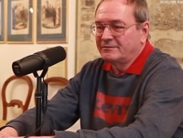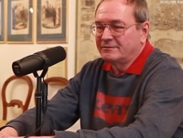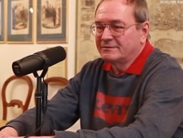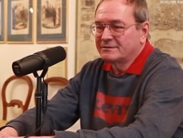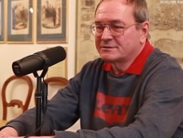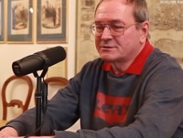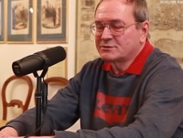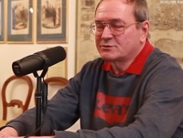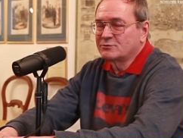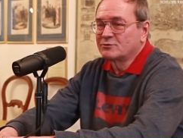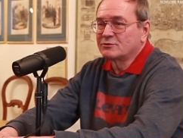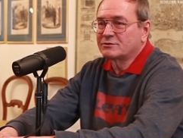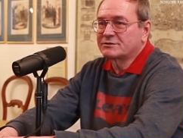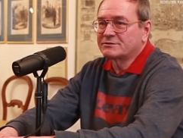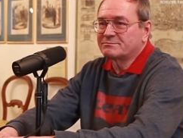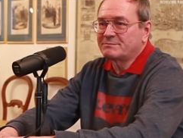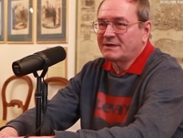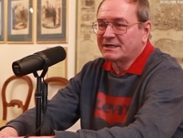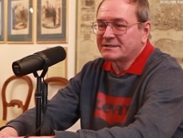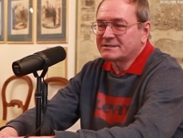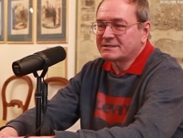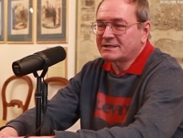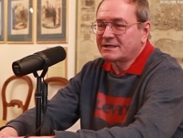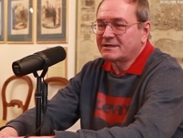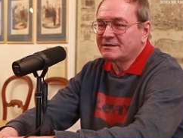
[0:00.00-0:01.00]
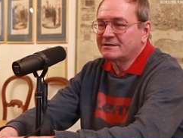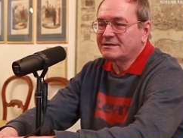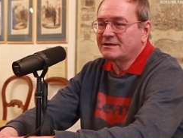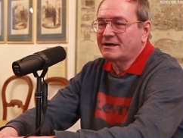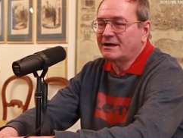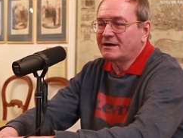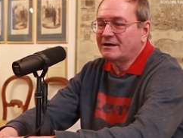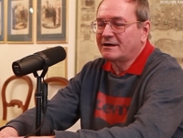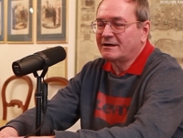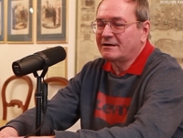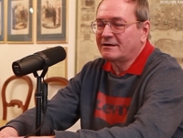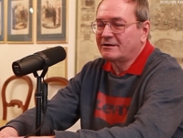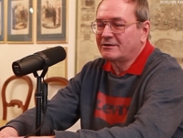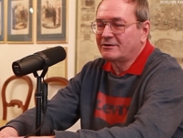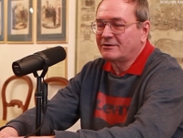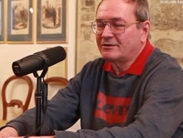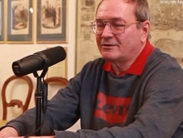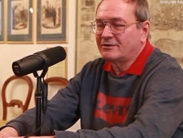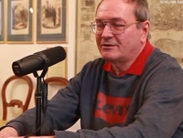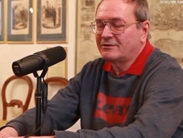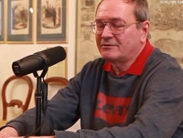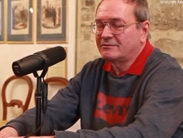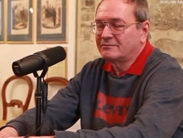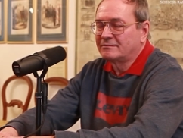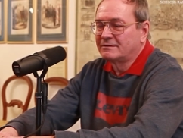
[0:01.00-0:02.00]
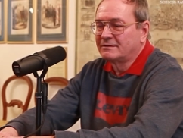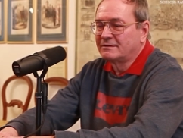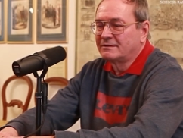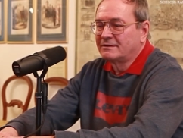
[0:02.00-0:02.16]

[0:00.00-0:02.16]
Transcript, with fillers: snuć marzenia o